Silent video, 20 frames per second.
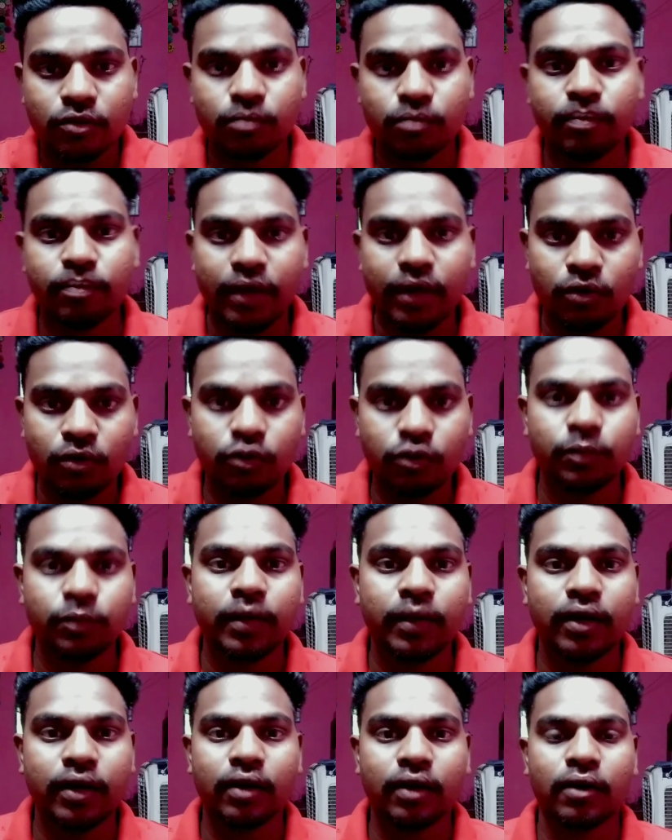मैं खुद भी
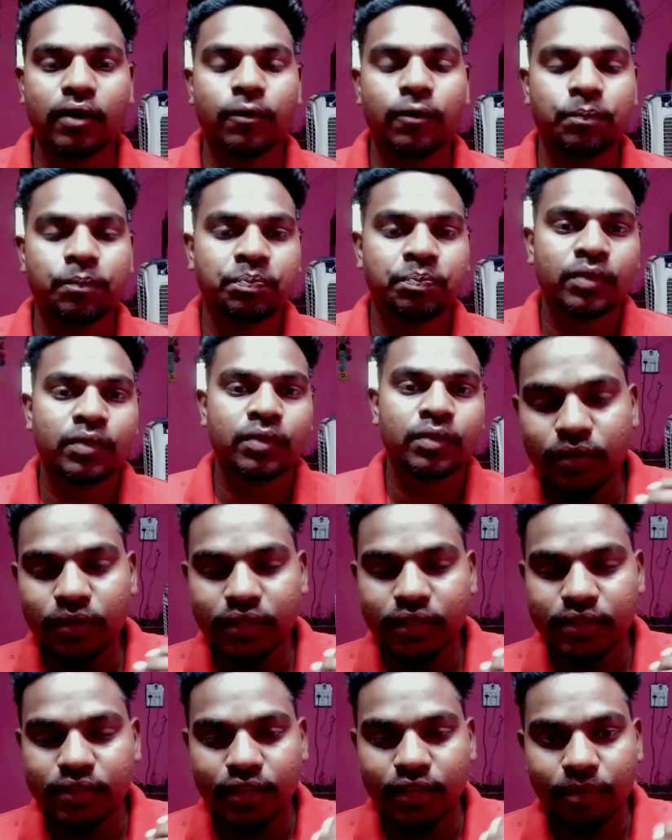कर रहा हूँ
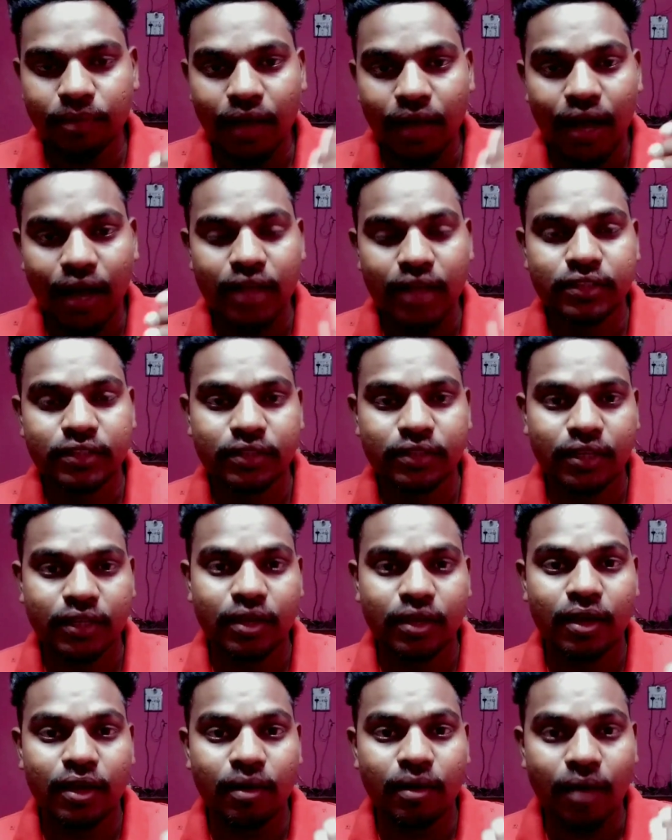इसके साथ मैं आज के
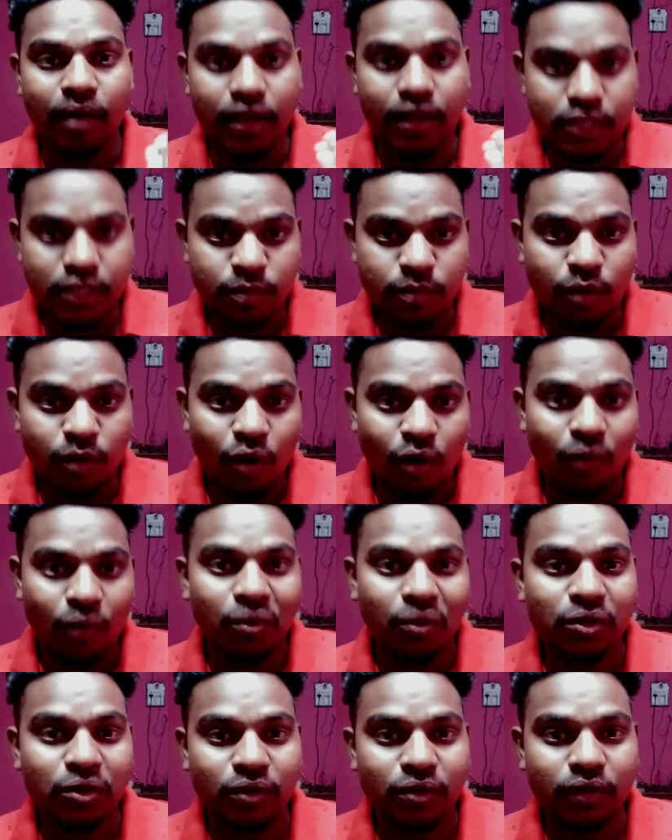इस ब्लॉग
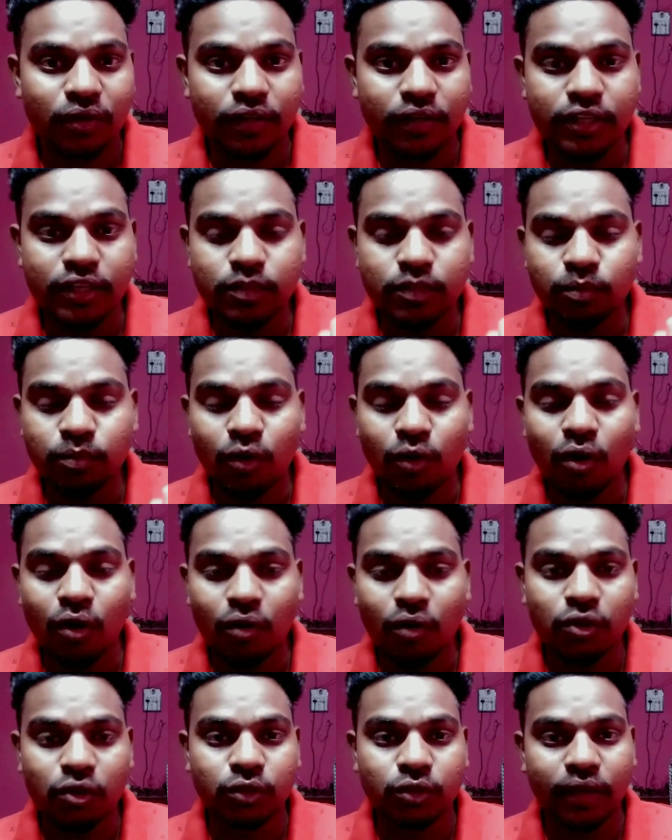को इस ब्लॉग
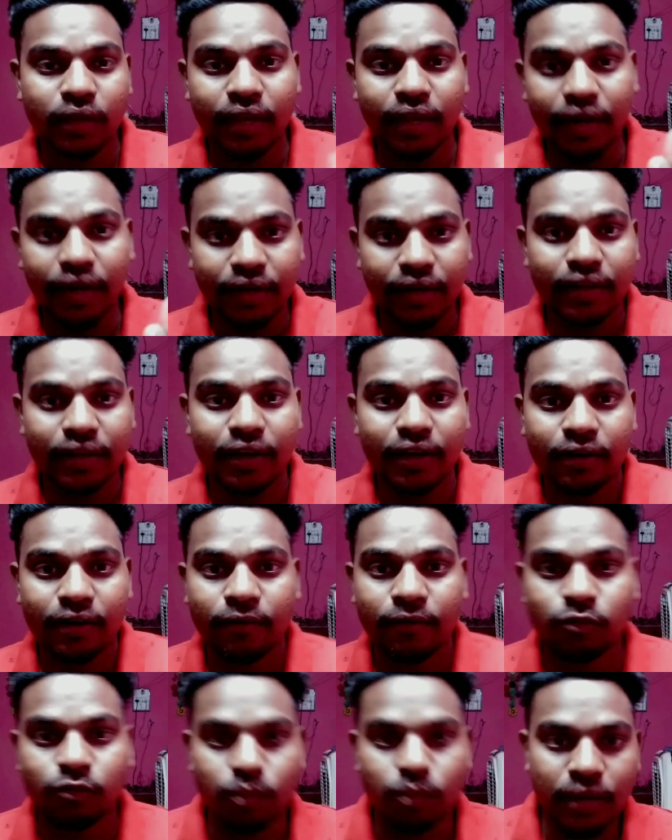को जो है एंड कर रहा
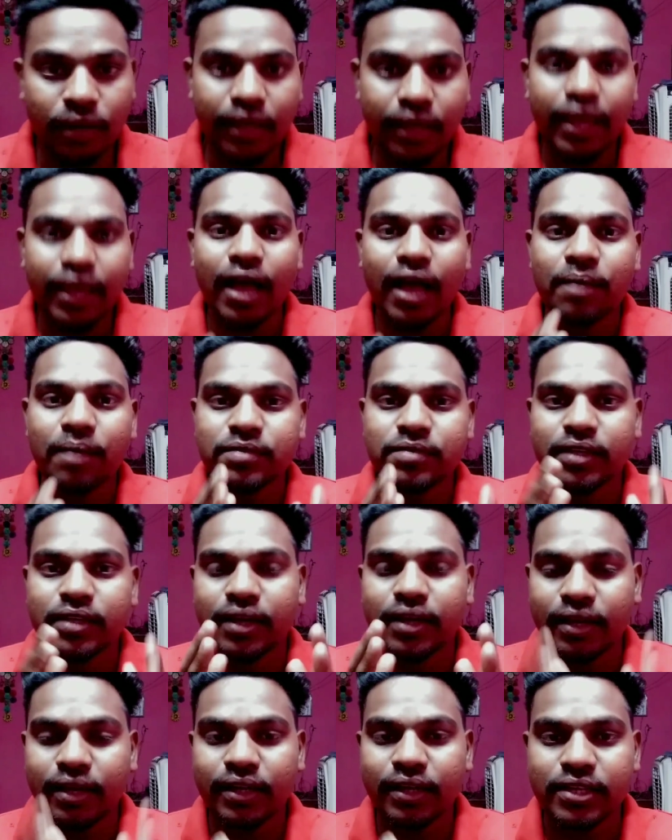हूँ तो मिलेंगे आपसे
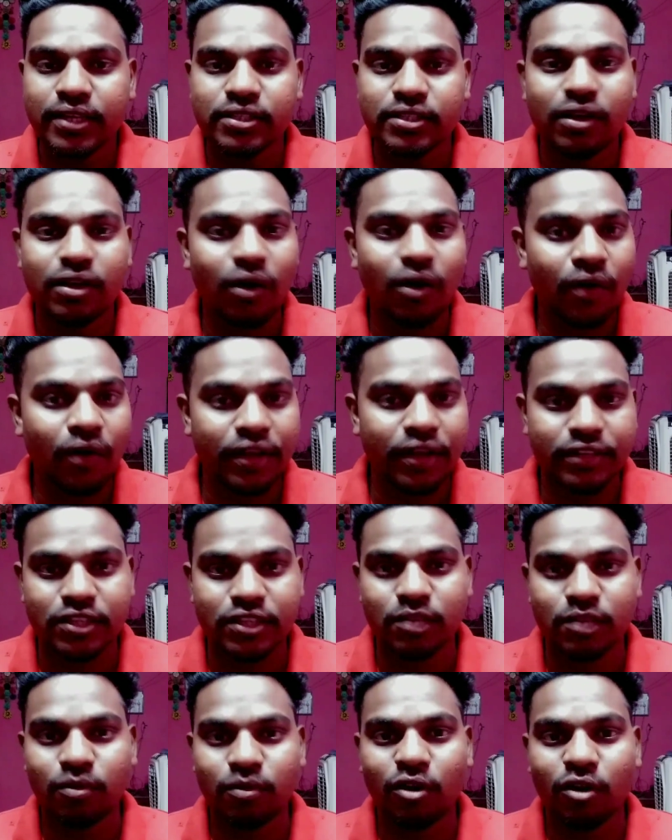कल किसी और अच्छे
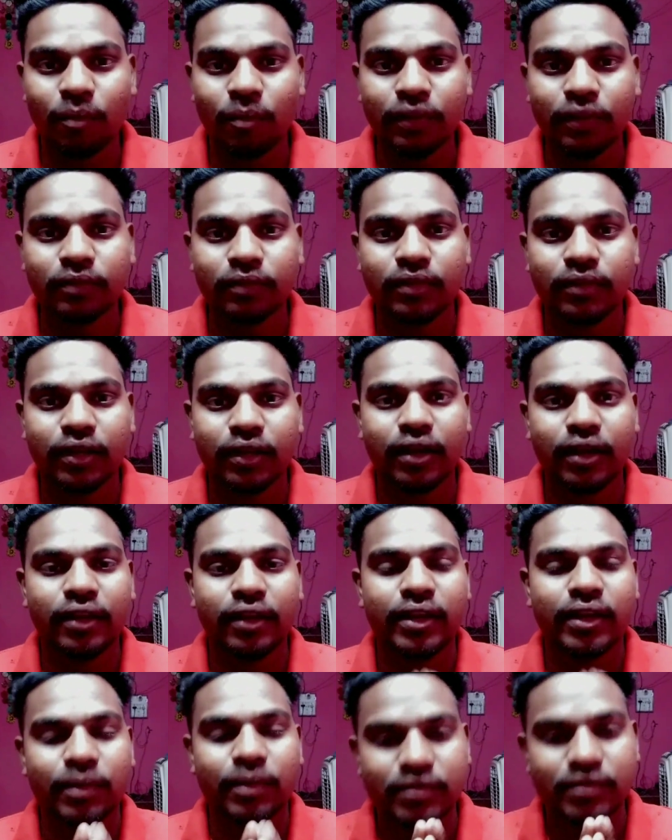से ब्लॉग में तब तो तक के
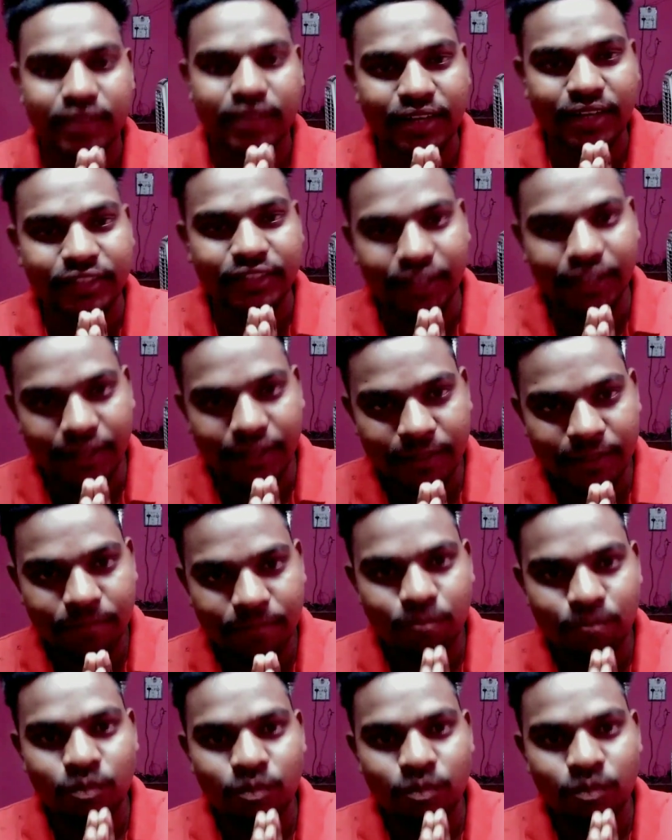लिए नमस्कार जय हिंद